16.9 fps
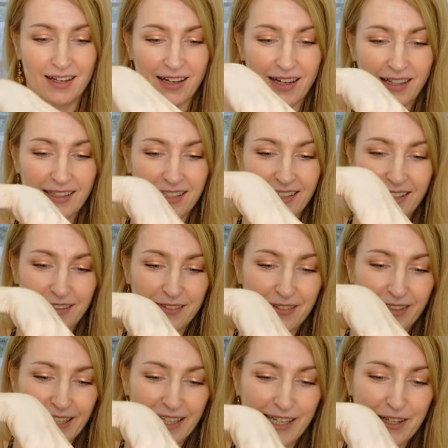
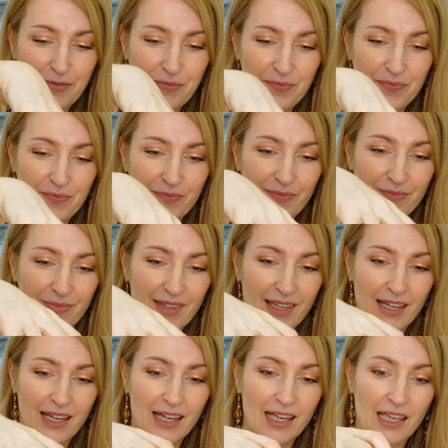открываем
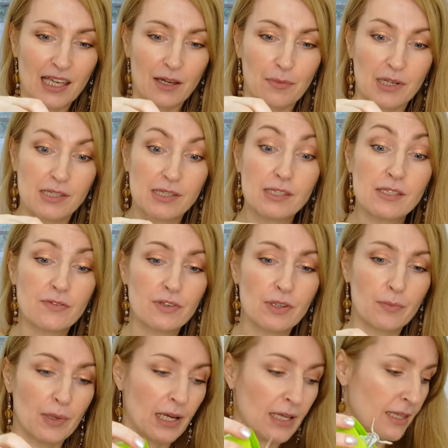и обратите
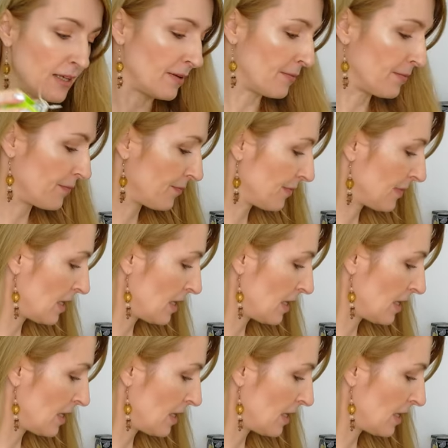внимание